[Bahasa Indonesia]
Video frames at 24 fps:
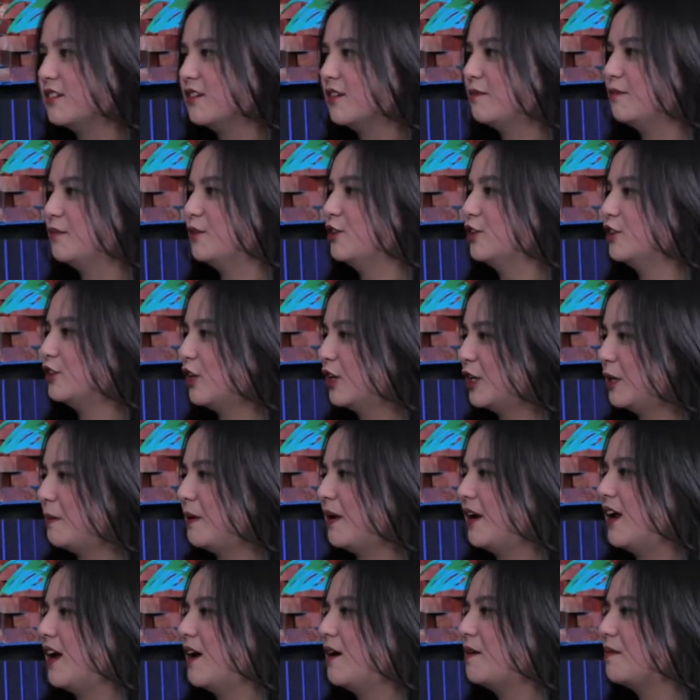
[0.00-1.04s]
Menurut lo
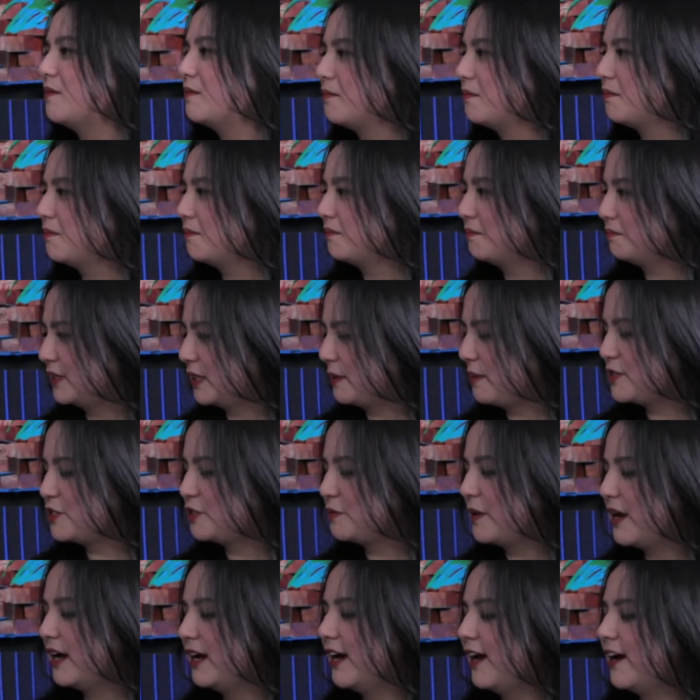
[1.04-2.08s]
gimana? Termasuk
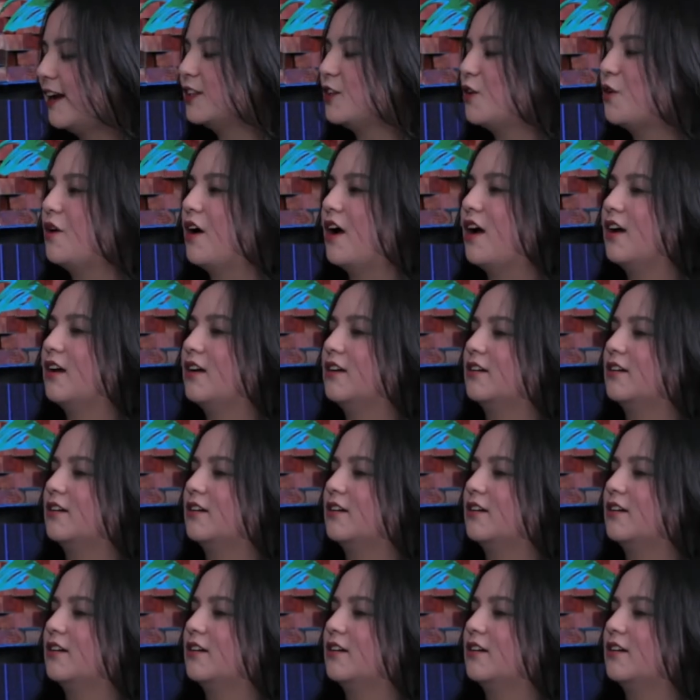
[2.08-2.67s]
pelanggaran atau enggak?